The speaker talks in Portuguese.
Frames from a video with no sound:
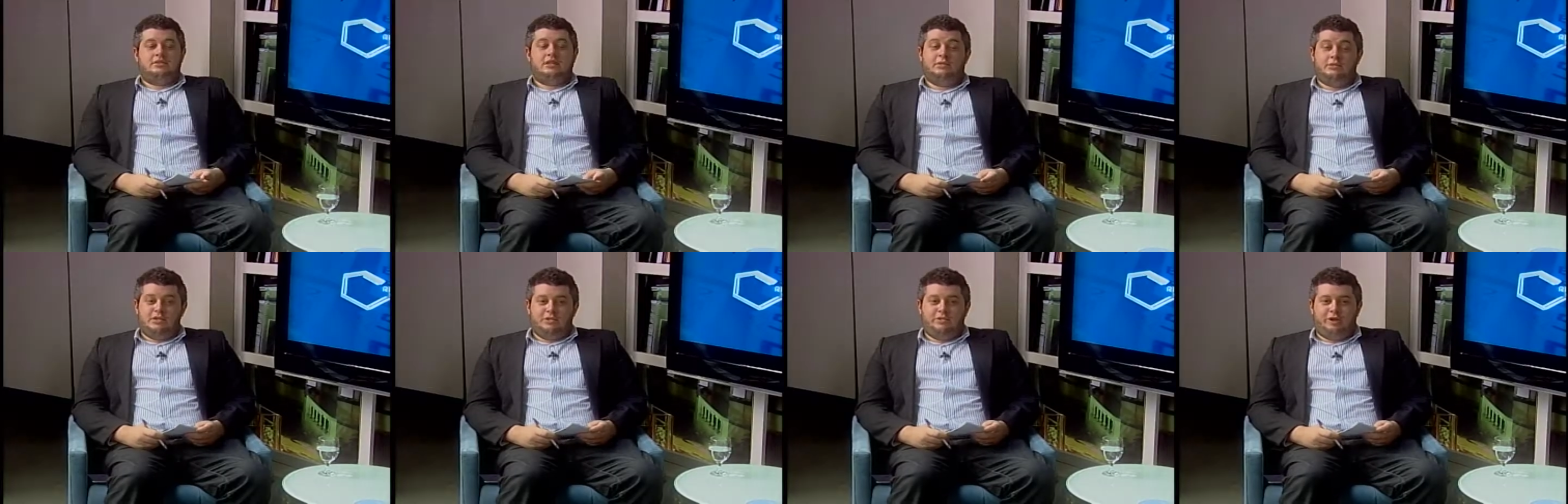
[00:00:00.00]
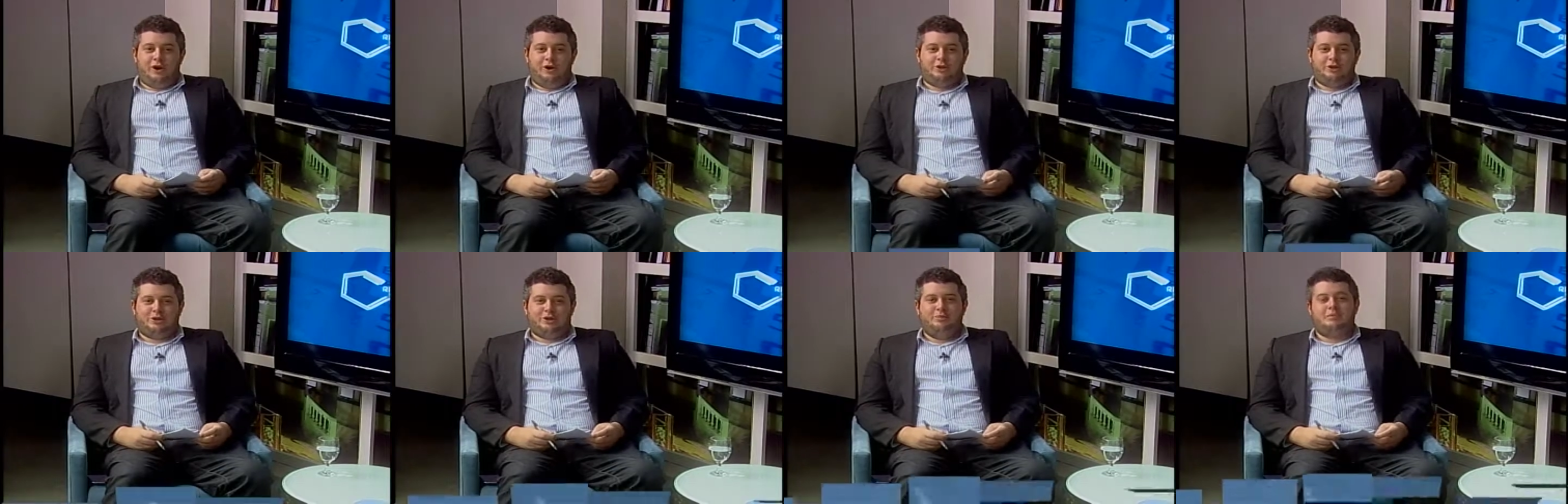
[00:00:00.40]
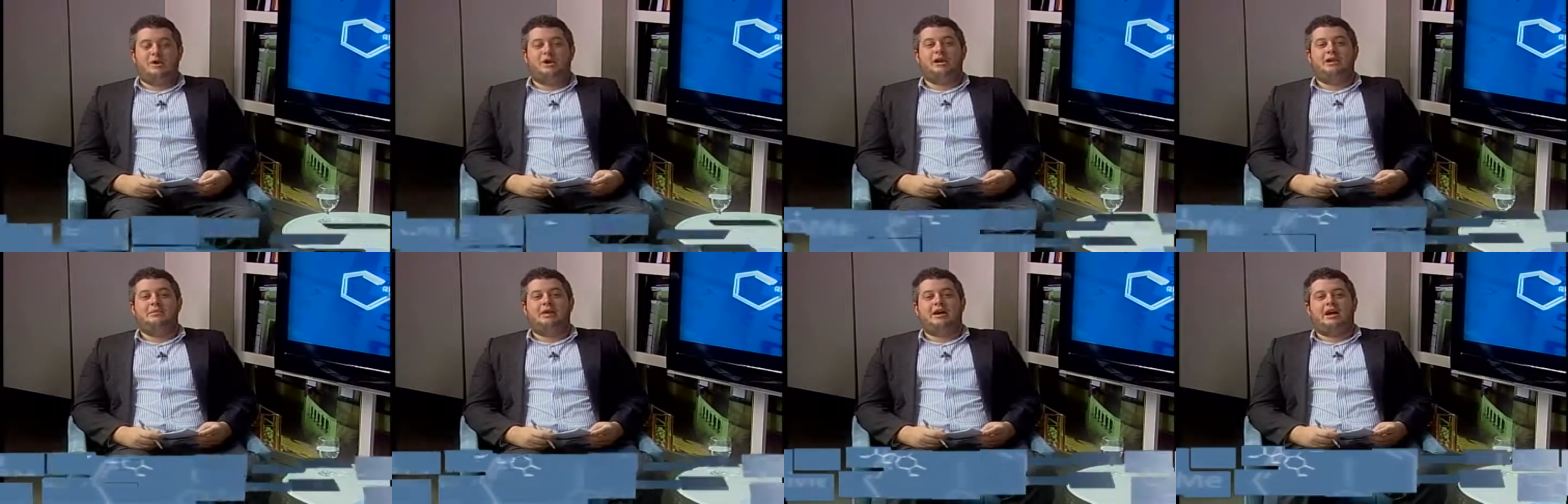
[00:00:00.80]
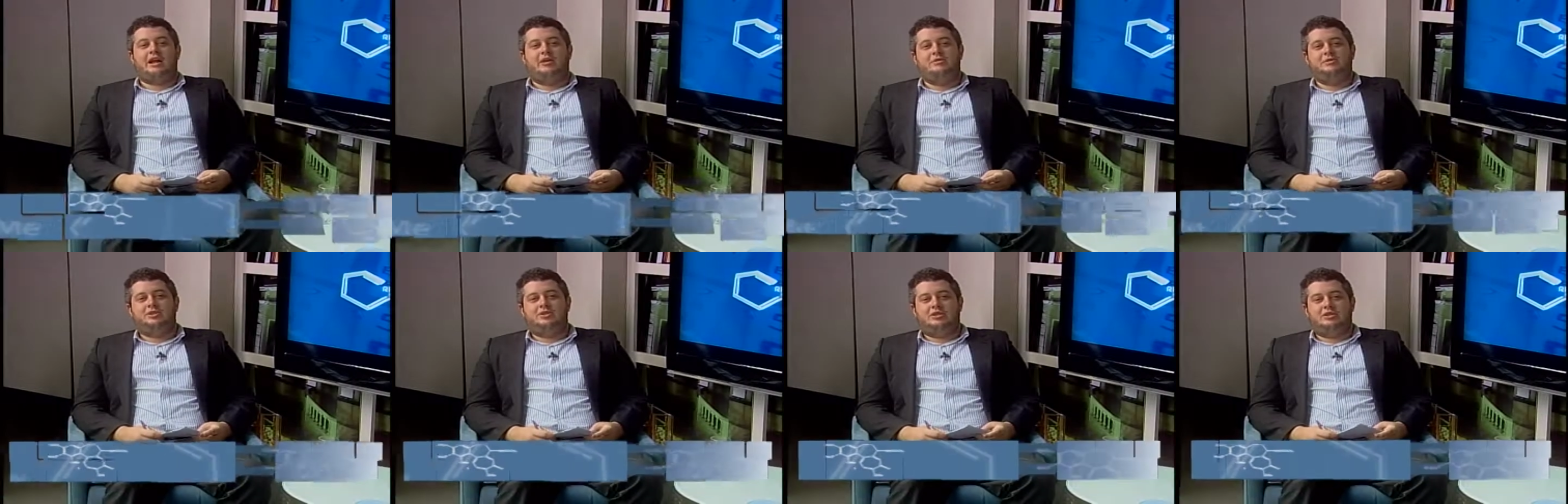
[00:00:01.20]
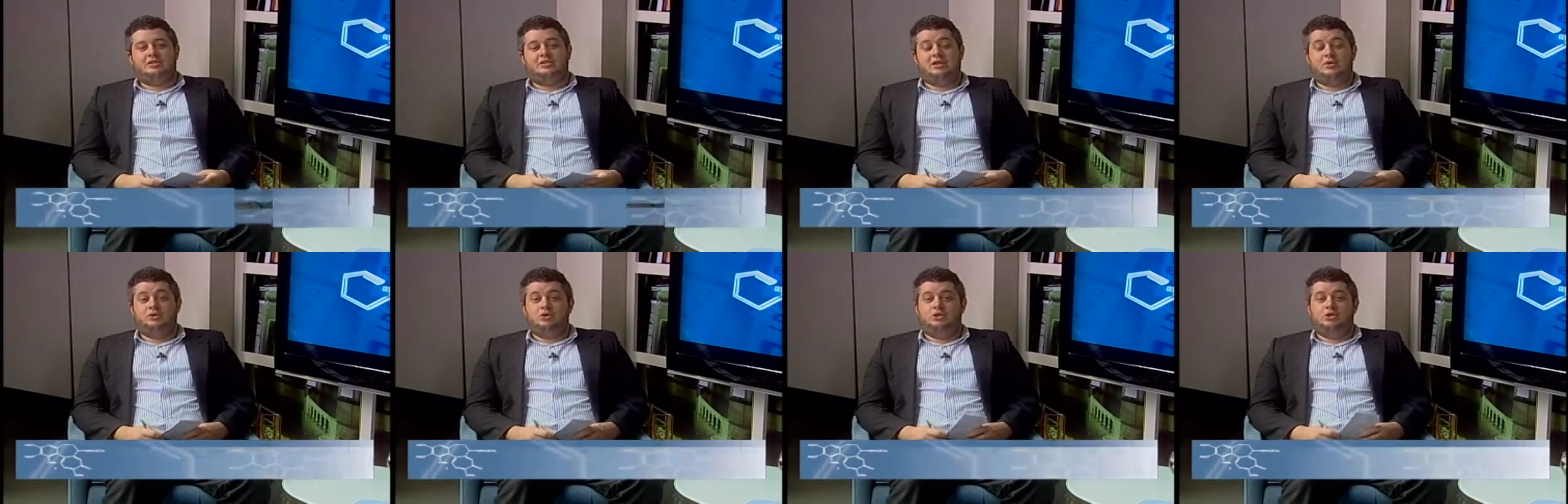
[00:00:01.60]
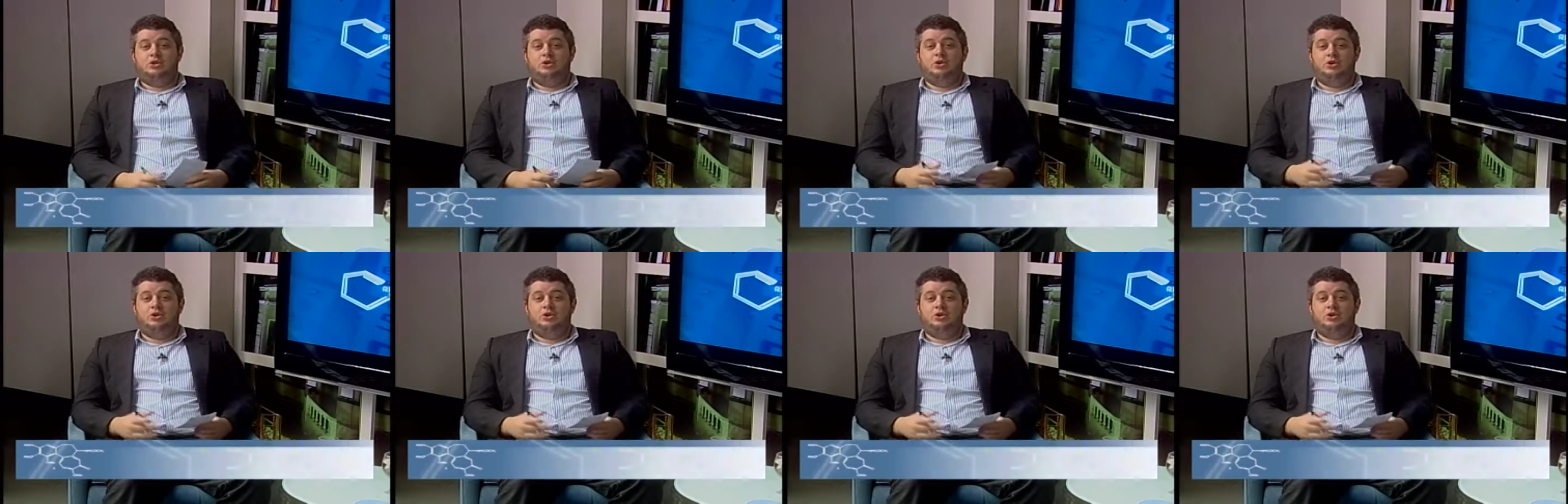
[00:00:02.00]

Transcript: Estamos de volta com o programa Crimes contra a Saúde,